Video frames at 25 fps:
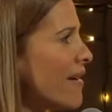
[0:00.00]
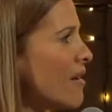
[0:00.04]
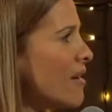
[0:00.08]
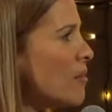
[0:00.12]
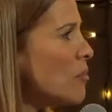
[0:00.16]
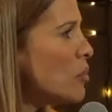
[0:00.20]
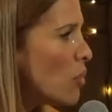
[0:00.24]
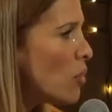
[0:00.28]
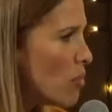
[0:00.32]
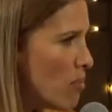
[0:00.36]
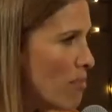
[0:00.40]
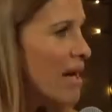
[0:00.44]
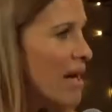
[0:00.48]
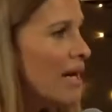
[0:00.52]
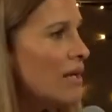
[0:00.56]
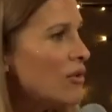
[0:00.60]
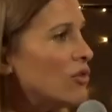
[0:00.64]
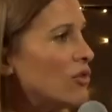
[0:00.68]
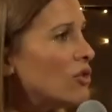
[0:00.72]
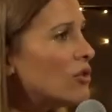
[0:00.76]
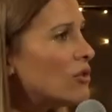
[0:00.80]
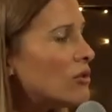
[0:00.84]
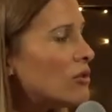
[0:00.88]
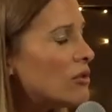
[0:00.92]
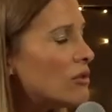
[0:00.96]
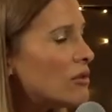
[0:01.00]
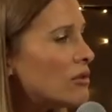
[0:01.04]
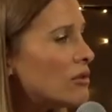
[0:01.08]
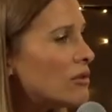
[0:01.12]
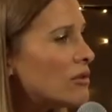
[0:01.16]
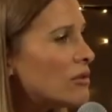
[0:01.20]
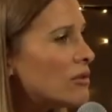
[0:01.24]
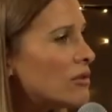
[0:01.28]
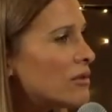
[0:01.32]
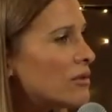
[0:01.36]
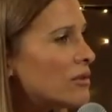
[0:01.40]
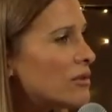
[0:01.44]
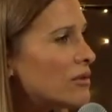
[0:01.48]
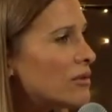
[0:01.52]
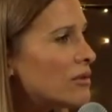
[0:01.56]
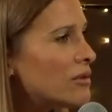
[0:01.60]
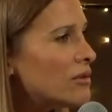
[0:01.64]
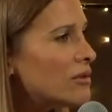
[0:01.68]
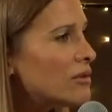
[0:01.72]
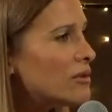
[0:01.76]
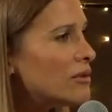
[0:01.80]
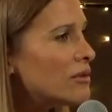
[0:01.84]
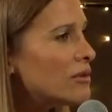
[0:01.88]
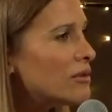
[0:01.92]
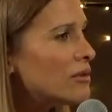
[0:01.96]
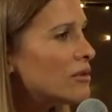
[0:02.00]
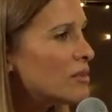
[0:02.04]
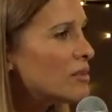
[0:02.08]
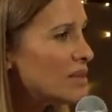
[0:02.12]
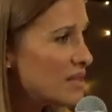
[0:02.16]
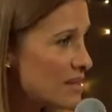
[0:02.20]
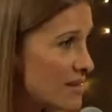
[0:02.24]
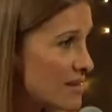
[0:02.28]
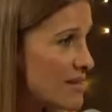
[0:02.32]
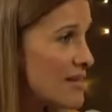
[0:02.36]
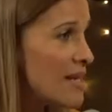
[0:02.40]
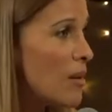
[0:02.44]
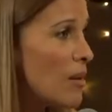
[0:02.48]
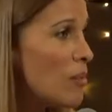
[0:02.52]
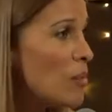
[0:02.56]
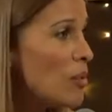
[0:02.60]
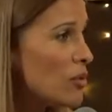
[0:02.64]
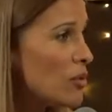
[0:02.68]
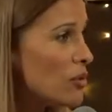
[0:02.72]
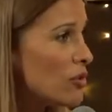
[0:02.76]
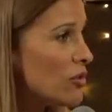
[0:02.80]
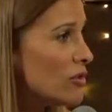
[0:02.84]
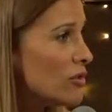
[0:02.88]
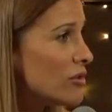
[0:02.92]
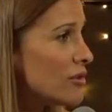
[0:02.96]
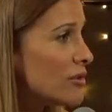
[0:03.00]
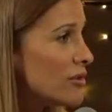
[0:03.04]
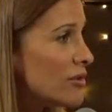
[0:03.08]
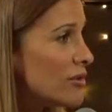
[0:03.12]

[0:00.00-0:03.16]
pour maintenant, parce que c'est important.